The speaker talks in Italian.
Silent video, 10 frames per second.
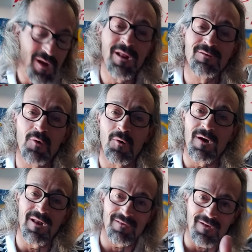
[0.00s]
Alla
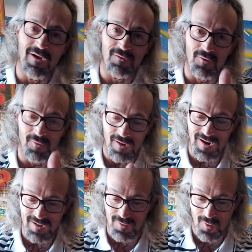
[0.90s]
doc, Alessandro.
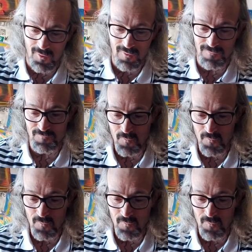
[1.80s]
Alla doc.